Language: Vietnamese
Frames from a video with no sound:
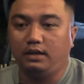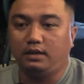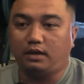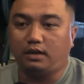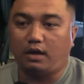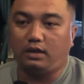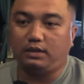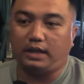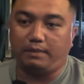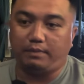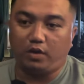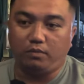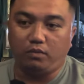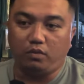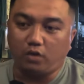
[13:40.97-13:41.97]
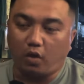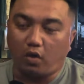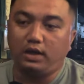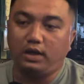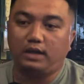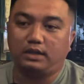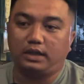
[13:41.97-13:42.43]
đó thì em Hiếu muốn nói
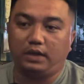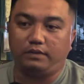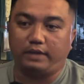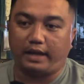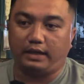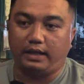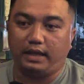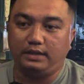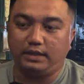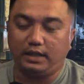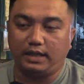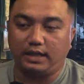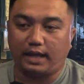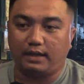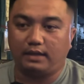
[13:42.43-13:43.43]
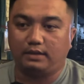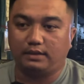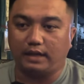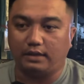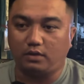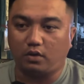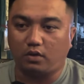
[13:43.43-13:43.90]
lên cái điều này để anh chi vậy
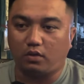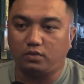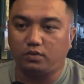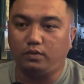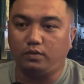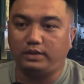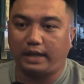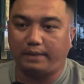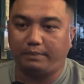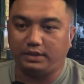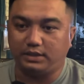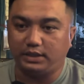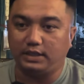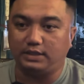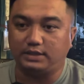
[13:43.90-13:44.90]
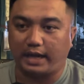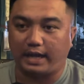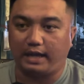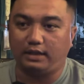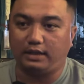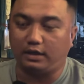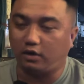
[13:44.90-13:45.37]
để cho cô chú anh chị em mình chia
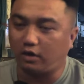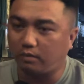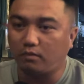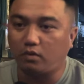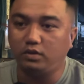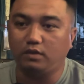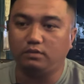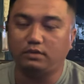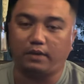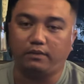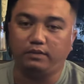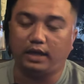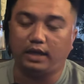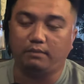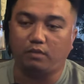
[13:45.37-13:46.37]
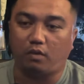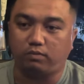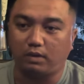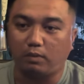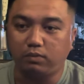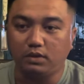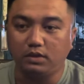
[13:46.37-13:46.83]
sẻ thì nó không bao nhiêu tiền quý vị một
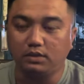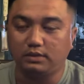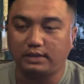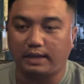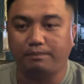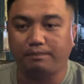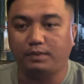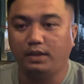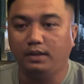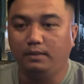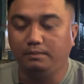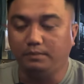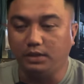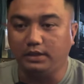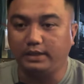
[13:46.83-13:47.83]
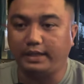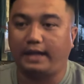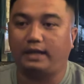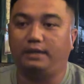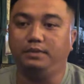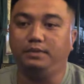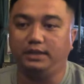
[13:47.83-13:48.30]
lốc nước nó tầm 10
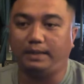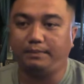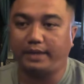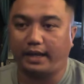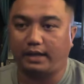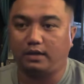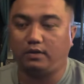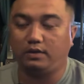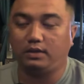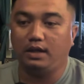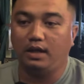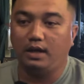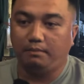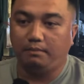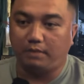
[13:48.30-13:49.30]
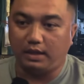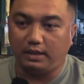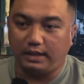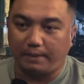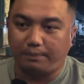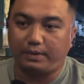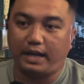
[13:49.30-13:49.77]
ngàn đến 15 ngàn thôi mình
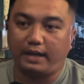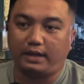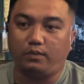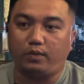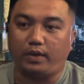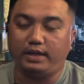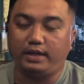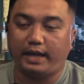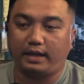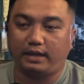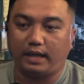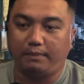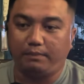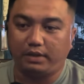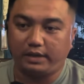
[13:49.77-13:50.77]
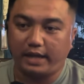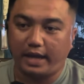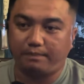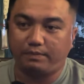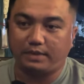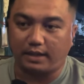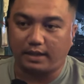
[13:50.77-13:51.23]
lập ra cái quỹ này để mình
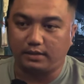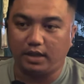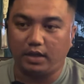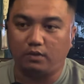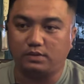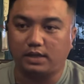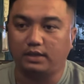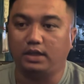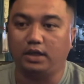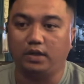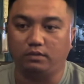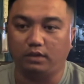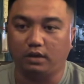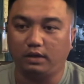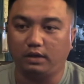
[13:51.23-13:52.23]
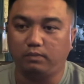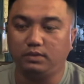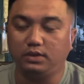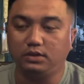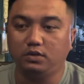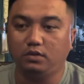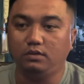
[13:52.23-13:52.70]
đem thật nhiều thật nhiều những cái lốc
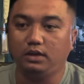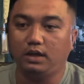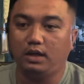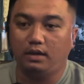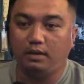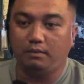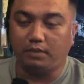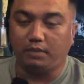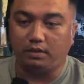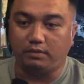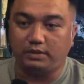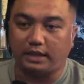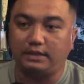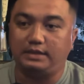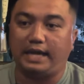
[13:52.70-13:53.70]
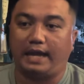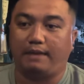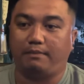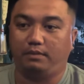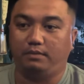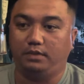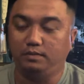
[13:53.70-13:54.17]
nước xuống mình sẵn sàng
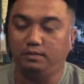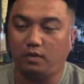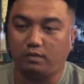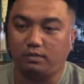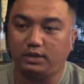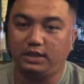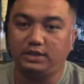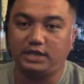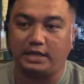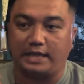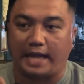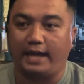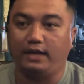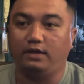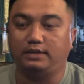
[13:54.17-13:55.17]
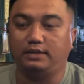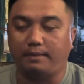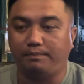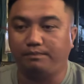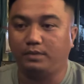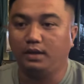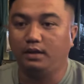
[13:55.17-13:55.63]
mình mướn một chiếc xe tải nó
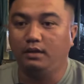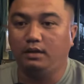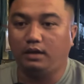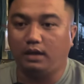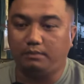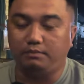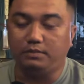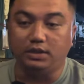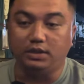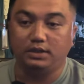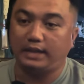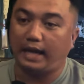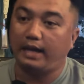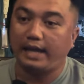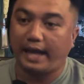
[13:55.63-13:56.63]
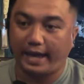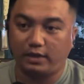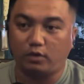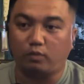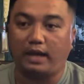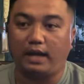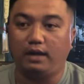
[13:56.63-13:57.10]
tầm à, ờ, 10 tấn
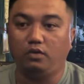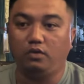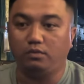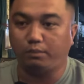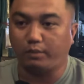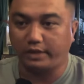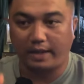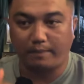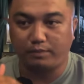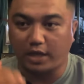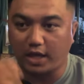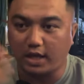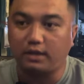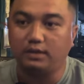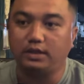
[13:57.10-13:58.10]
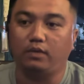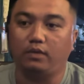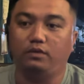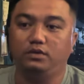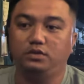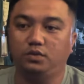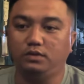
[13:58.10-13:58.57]
20 tấn luôn mình đem thiệt là nhiều
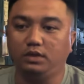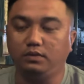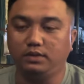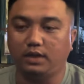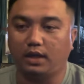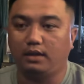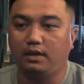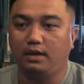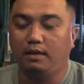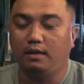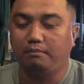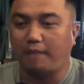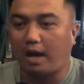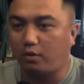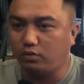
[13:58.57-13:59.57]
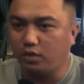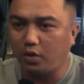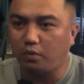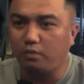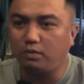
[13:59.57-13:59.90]
đi xuống dưới quý vị bao nhiêu cũng